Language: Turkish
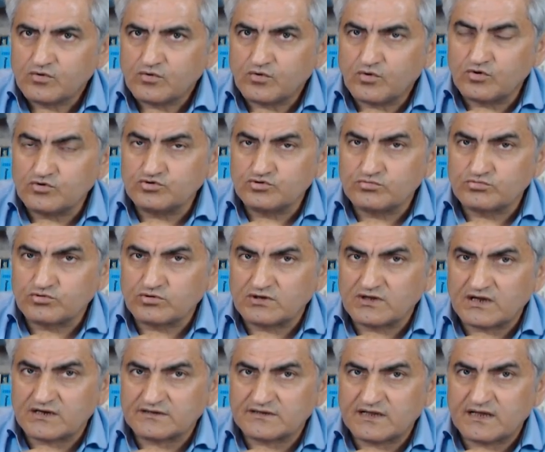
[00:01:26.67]
O
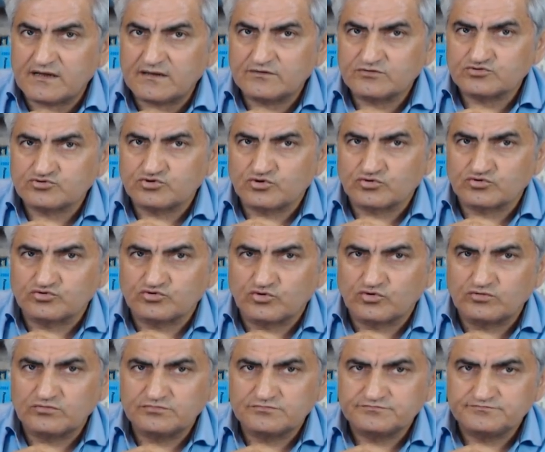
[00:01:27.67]
yumrularda çok
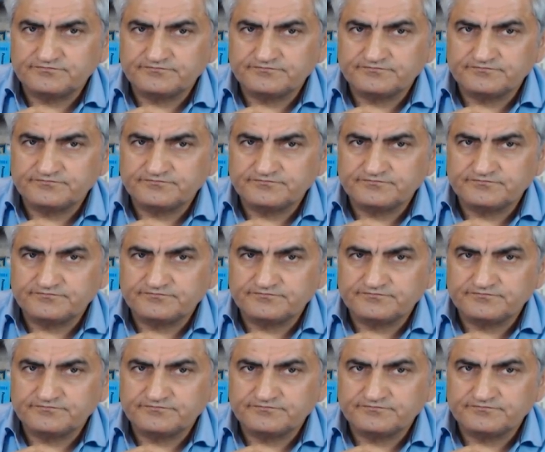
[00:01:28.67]
yoğun